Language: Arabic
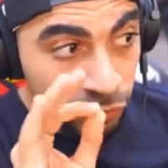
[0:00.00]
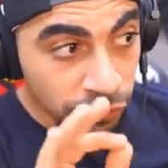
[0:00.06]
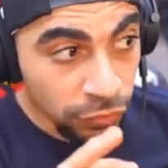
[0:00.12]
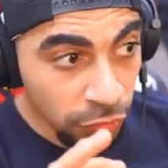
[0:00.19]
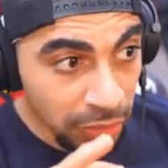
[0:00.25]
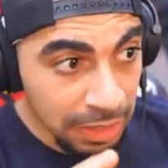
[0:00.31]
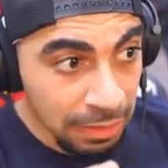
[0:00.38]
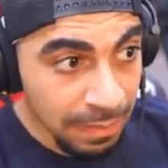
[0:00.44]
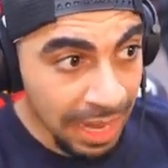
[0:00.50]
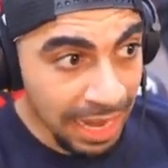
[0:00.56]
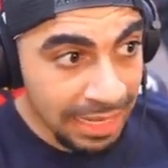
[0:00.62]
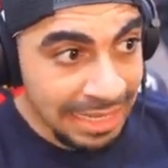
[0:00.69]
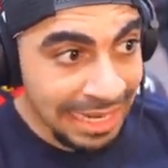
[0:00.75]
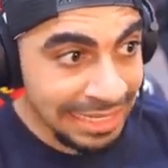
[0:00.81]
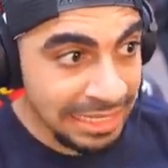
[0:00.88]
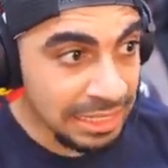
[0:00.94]
فوق
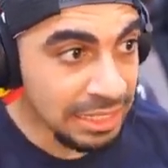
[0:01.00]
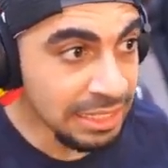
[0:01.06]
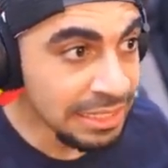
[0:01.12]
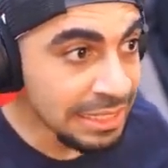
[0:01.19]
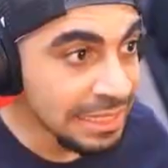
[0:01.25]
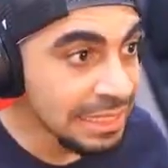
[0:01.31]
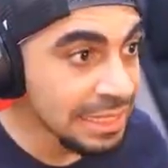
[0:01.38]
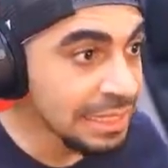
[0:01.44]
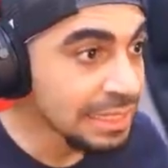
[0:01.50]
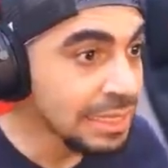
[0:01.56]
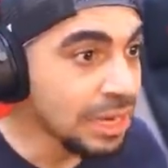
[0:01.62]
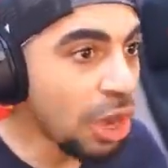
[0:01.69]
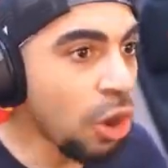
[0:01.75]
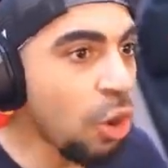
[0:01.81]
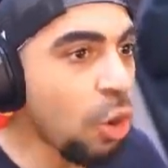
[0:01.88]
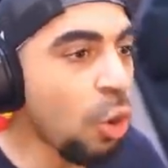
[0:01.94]
المحل يعني الحين
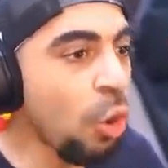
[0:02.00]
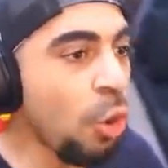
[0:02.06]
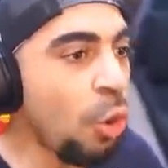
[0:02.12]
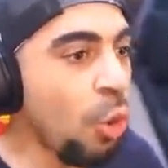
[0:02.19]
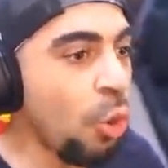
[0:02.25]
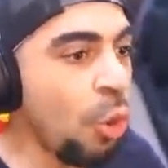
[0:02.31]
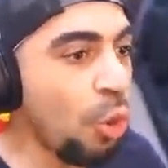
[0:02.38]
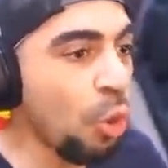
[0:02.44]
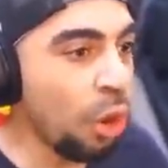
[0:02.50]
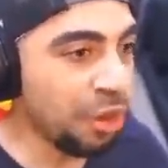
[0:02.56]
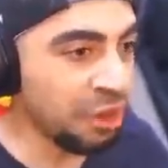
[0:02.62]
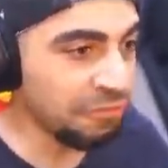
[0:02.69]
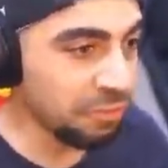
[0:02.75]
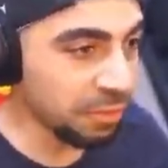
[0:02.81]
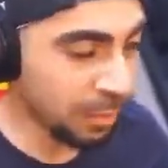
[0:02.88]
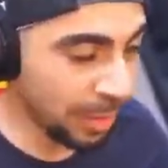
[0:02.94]
اوه
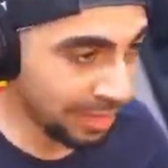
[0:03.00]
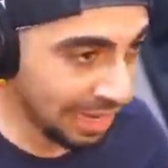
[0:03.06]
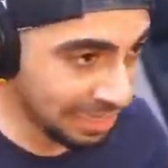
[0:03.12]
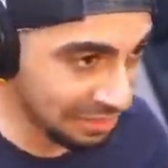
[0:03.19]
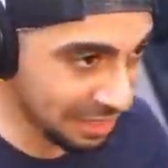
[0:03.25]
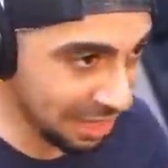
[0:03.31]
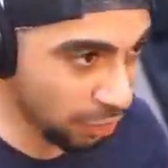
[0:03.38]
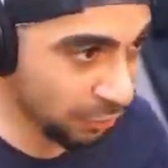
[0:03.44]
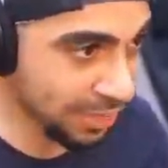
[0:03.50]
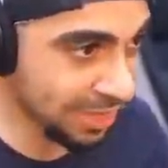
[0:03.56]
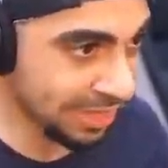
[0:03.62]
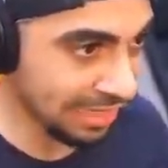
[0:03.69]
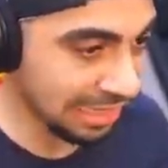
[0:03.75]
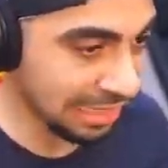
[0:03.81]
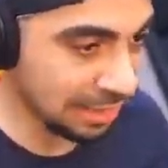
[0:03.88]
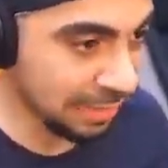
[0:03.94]
احنا في ممرات تهويه
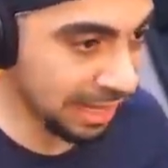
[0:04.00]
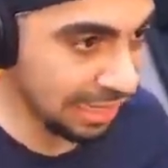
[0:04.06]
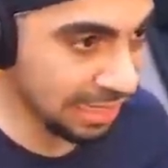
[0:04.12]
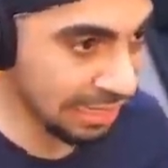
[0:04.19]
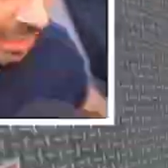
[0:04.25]
حقت المحل